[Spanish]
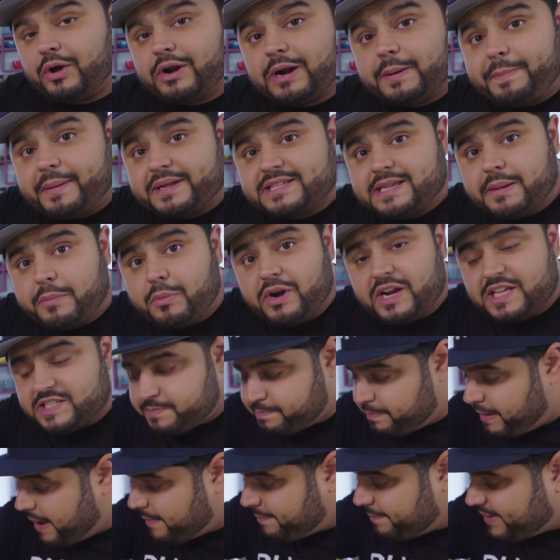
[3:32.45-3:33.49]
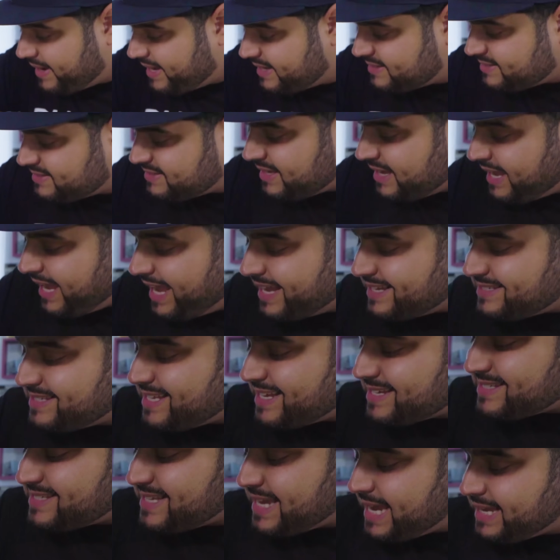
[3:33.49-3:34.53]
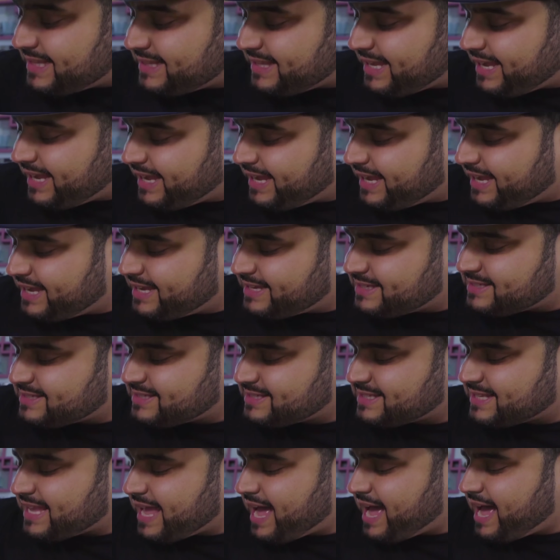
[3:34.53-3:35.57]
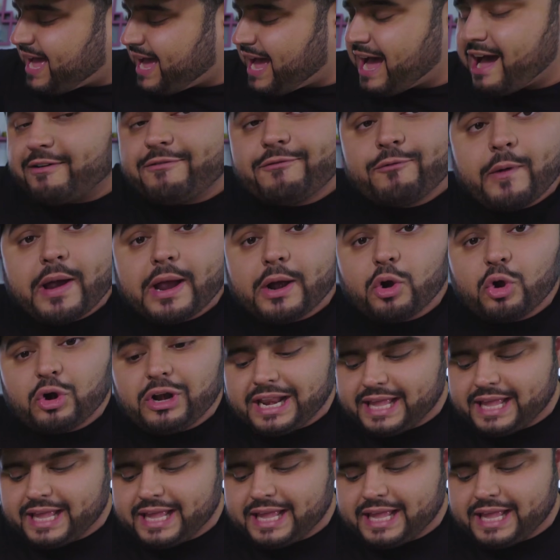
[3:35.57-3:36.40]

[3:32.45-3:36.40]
Ahora pasamos las papas. Este aceite está a fuego